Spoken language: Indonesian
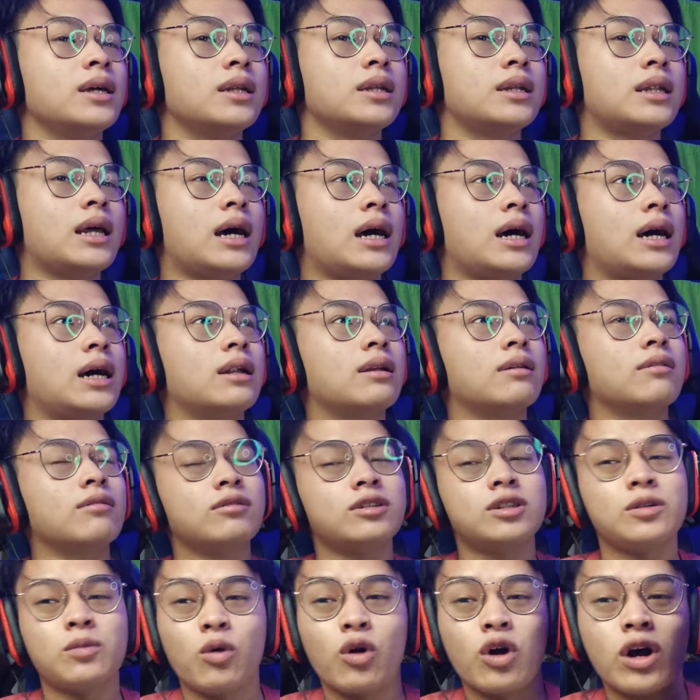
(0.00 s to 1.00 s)
Dan
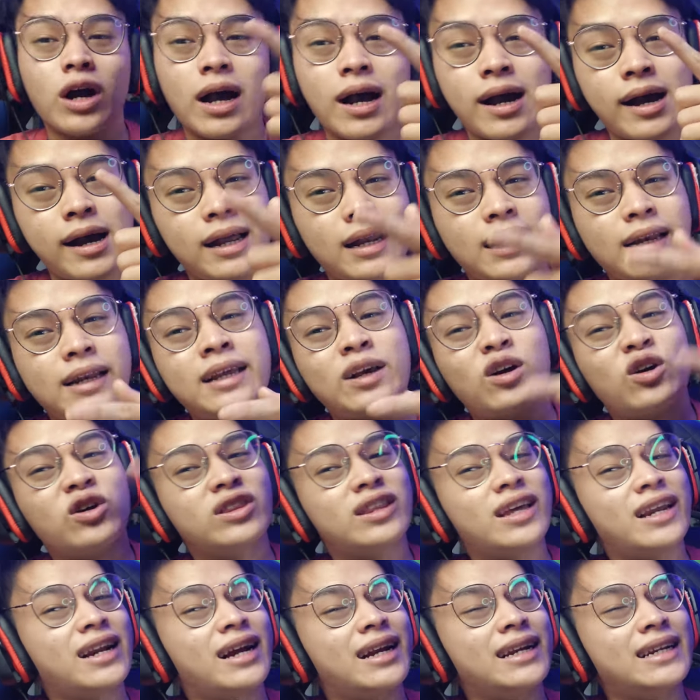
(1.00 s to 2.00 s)
semoga di
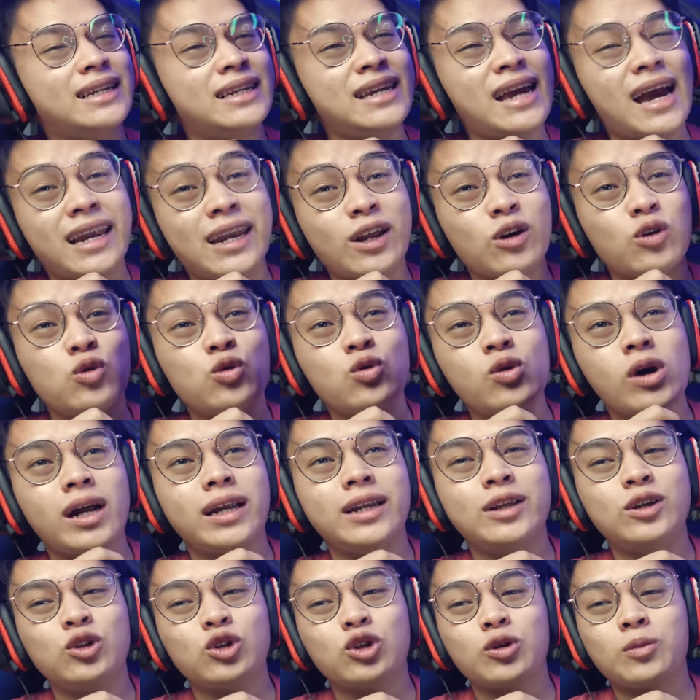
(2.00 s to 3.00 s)
konten kali ini ada gue
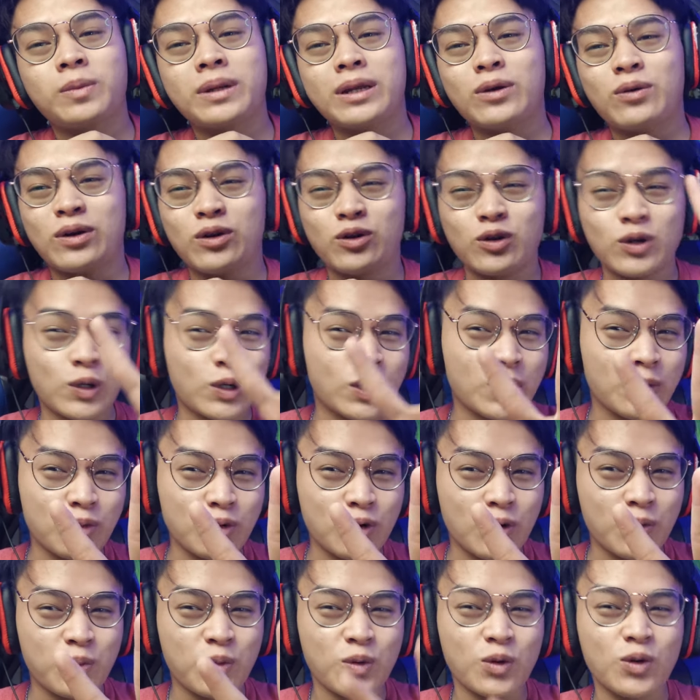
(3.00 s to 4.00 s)
di YouTube Rewind
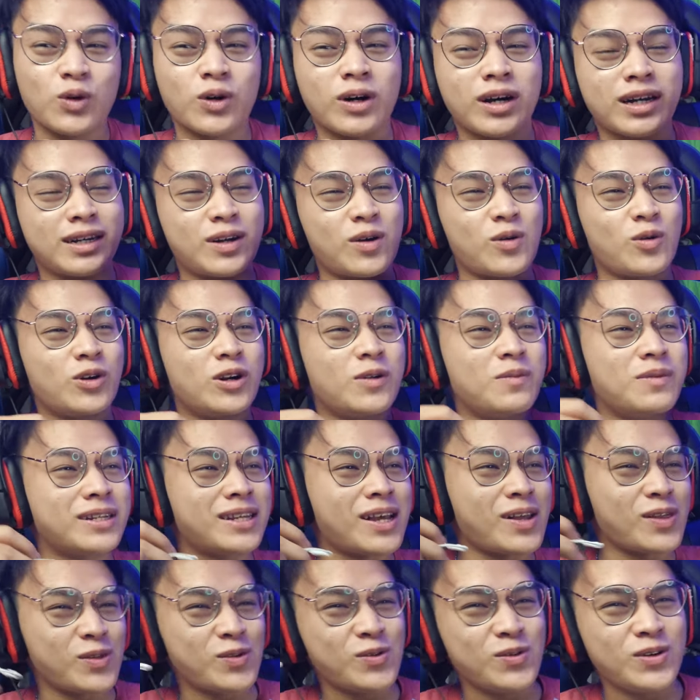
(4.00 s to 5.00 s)
2020 karena gue udah
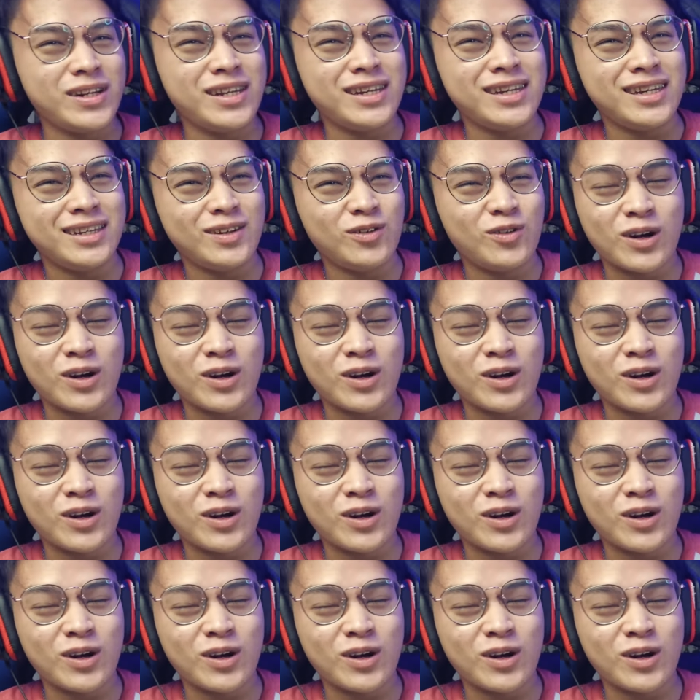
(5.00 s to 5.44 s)
bersatu di